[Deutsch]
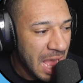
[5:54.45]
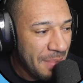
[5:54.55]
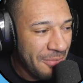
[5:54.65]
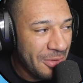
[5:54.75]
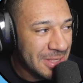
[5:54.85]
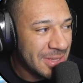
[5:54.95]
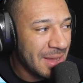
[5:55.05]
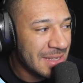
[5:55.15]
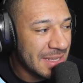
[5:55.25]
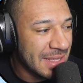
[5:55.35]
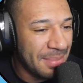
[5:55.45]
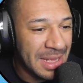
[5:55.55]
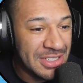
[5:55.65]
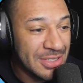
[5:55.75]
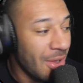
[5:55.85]
Aber wo zur Hölle sind die
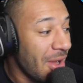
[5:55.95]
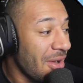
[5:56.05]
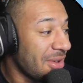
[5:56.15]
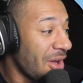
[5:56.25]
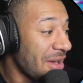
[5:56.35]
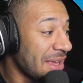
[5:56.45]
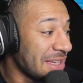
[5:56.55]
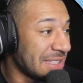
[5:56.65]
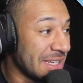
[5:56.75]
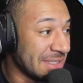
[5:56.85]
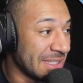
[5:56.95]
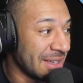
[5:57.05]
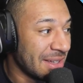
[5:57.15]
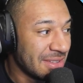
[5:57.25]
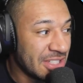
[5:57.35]
Menschen? Oh, okay, ich sehe
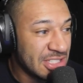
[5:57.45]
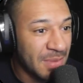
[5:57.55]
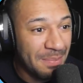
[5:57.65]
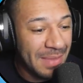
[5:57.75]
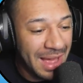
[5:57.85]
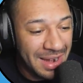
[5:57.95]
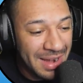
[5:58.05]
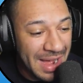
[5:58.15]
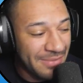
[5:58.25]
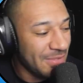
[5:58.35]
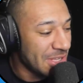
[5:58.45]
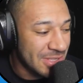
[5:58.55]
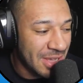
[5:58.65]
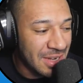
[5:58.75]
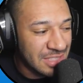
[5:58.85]
sie. Die schwimmen da alle lang. Wieso
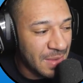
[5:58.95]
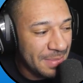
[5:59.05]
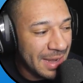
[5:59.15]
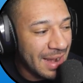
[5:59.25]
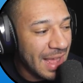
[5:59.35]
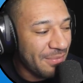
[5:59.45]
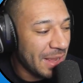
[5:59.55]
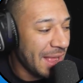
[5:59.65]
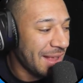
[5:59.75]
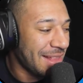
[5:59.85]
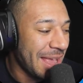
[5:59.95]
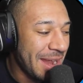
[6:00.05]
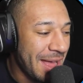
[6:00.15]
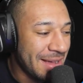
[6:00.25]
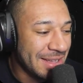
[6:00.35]
zur Hölle schwimmt ihr da lang, wenn da ein
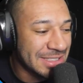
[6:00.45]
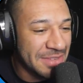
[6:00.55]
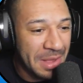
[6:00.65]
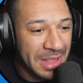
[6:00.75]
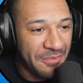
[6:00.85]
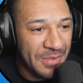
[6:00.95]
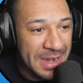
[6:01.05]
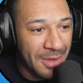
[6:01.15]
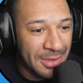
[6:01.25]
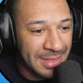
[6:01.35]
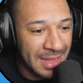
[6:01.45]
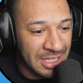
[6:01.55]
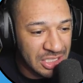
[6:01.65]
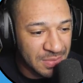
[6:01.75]
kleiner, aggressiver Delfin da unten lang